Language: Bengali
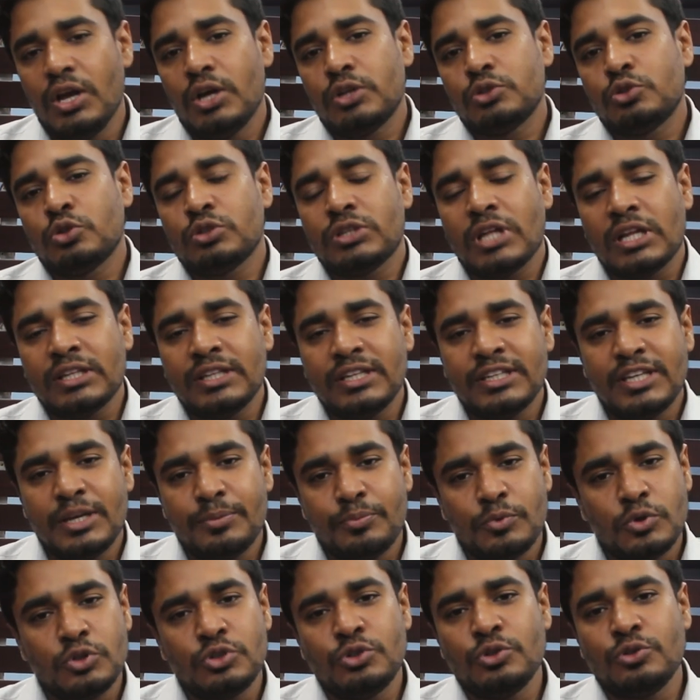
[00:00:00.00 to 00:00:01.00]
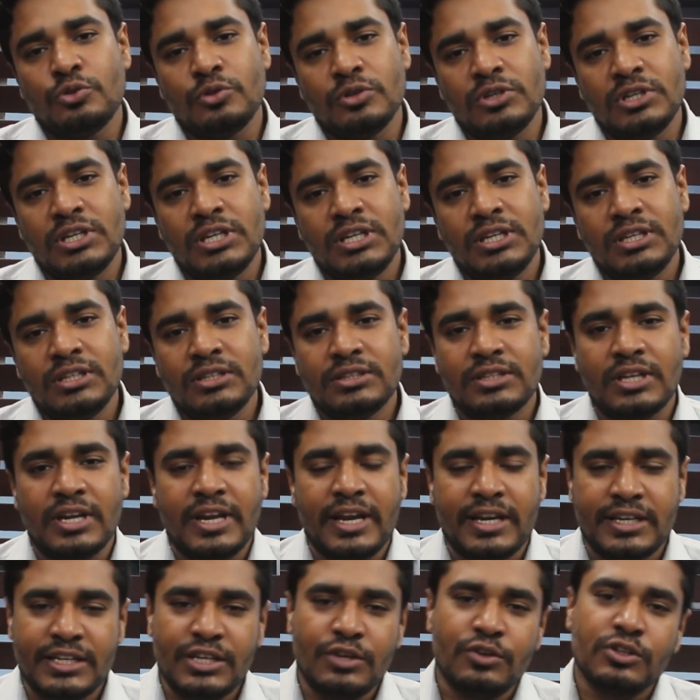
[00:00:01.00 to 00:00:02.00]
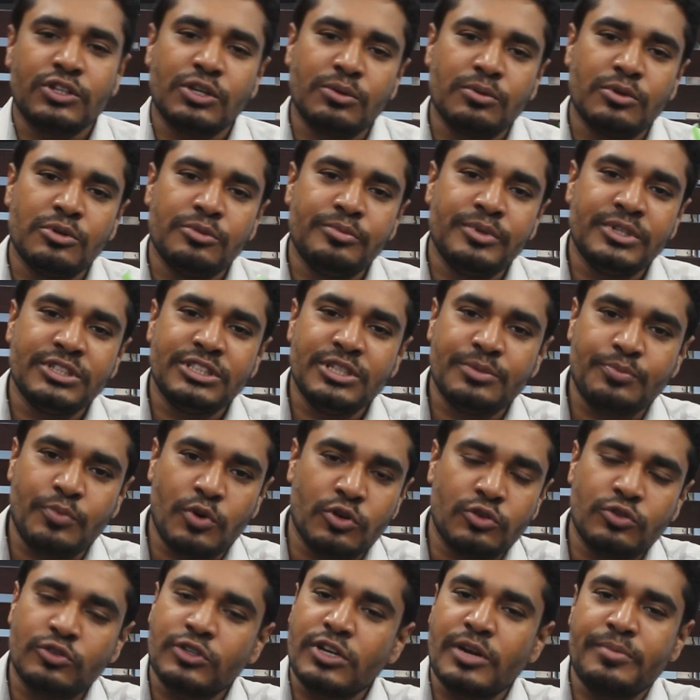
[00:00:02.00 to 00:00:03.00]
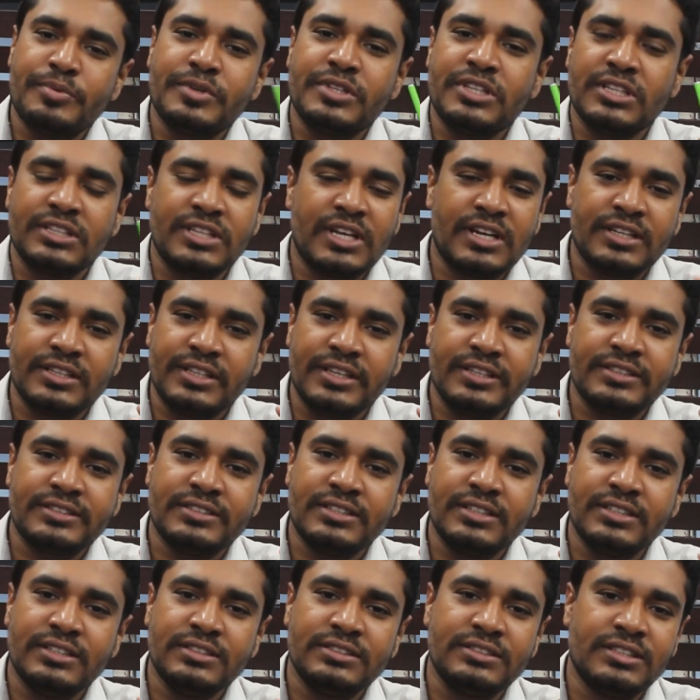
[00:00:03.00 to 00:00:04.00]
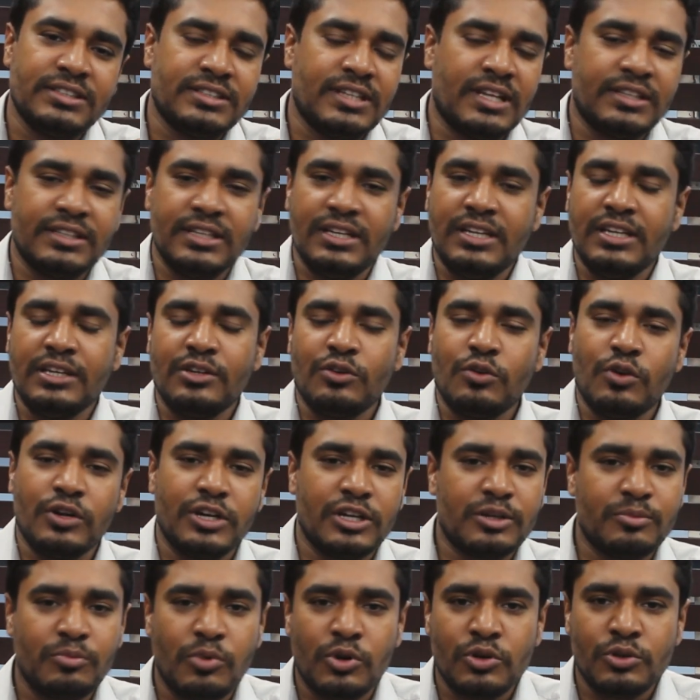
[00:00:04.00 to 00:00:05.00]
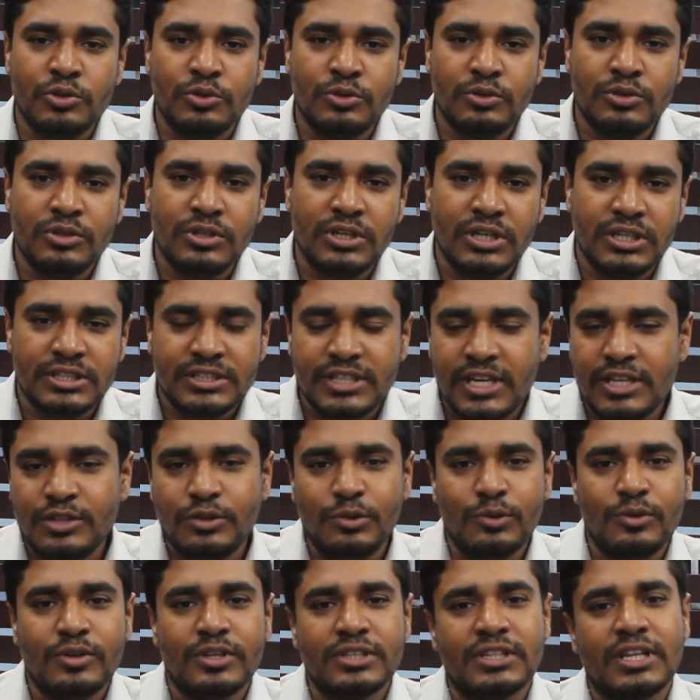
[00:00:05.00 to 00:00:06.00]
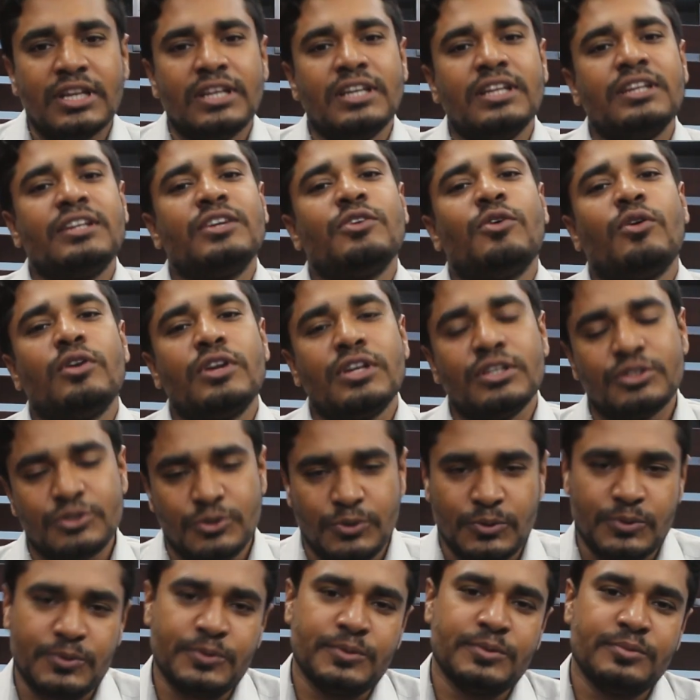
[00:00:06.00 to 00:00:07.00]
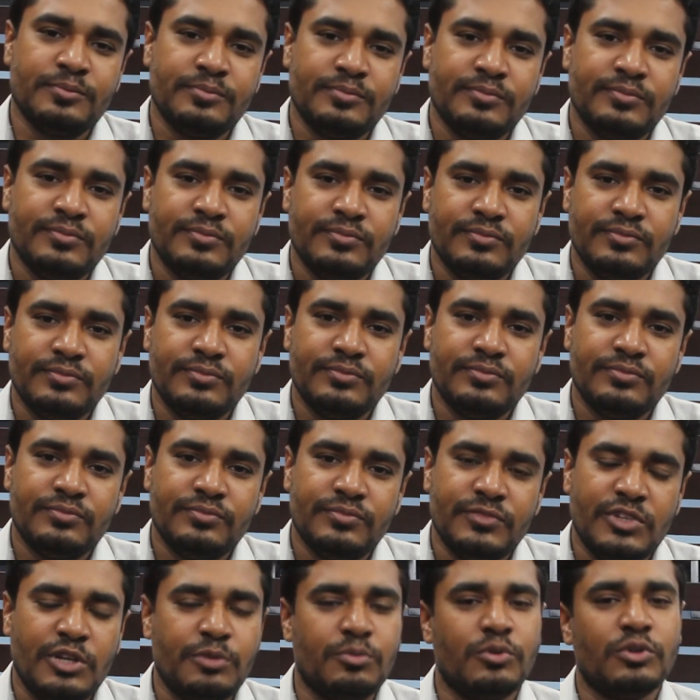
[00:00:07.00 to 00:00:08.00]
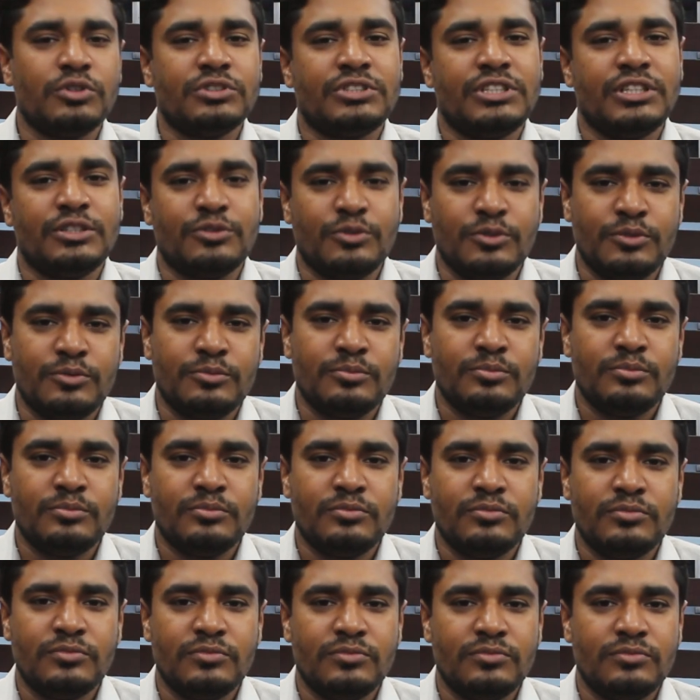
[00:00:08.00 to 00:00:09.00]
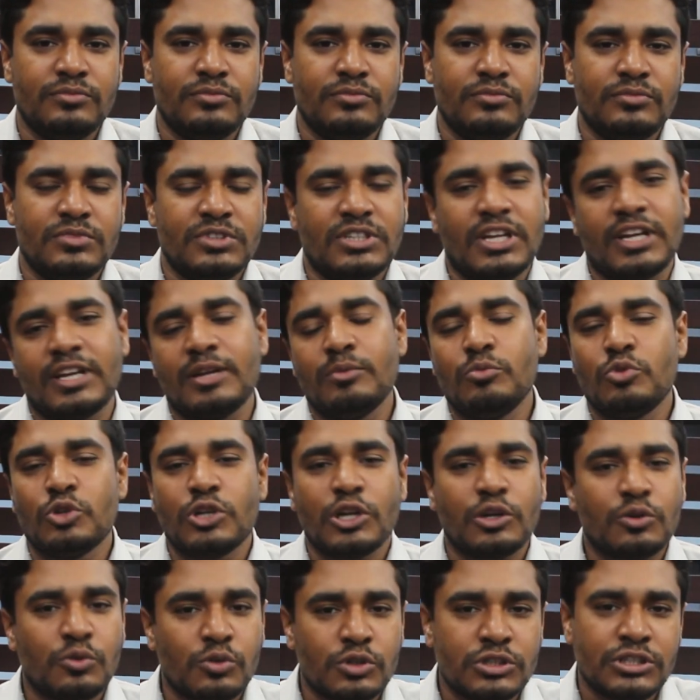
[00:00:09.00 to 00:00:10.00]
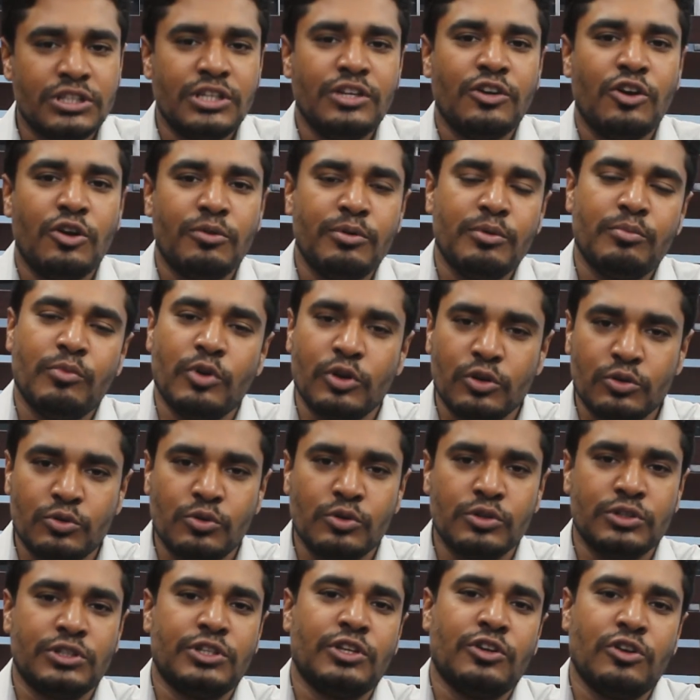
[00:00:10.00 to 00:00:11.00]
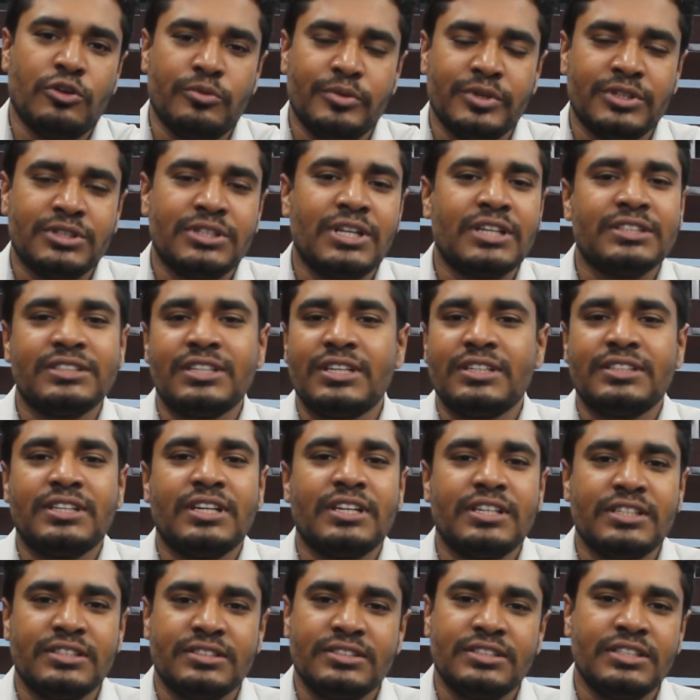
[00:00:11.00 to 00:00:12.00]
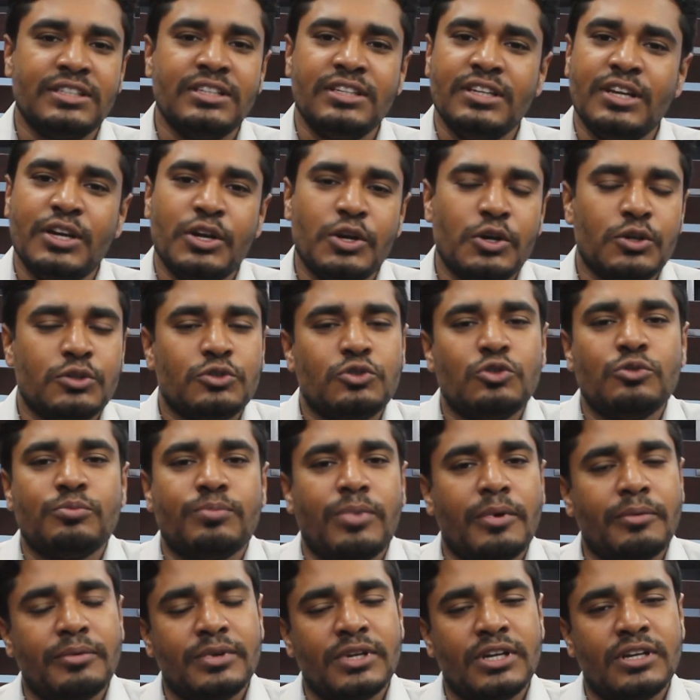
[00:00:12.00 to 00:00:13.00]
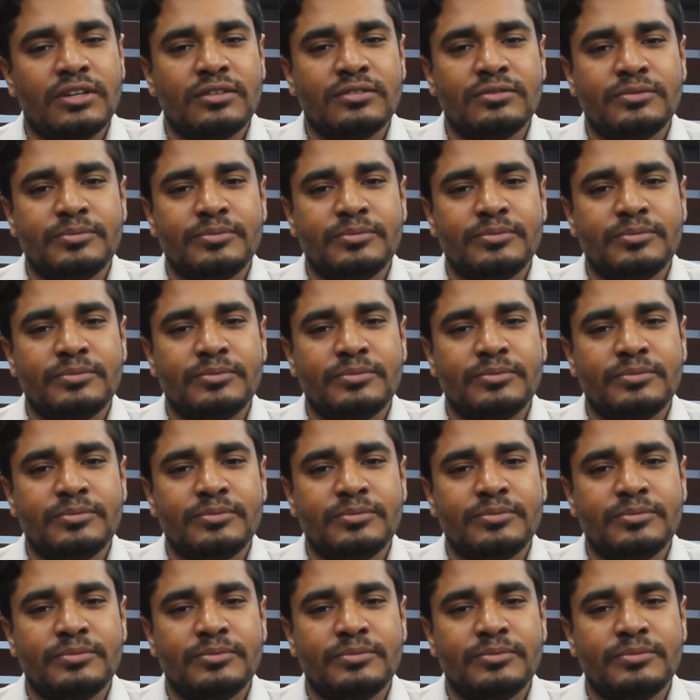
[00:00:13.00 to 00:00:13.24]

তো তাদেরকে প্রশ্ন করলে তারা একটি কথা বলবে যে পর্নোগ্রাফিতে তারা দেখছে যে তাদের লিঙ্গ অনেক বড় সেই তুলনায় তার লিঙ্গ অনেক ছোট এবং চিকন তাকে মোটা করতেই হবে বড় করতেই হবে তাছাড়া তার স্ত্রী সুখ পাবে না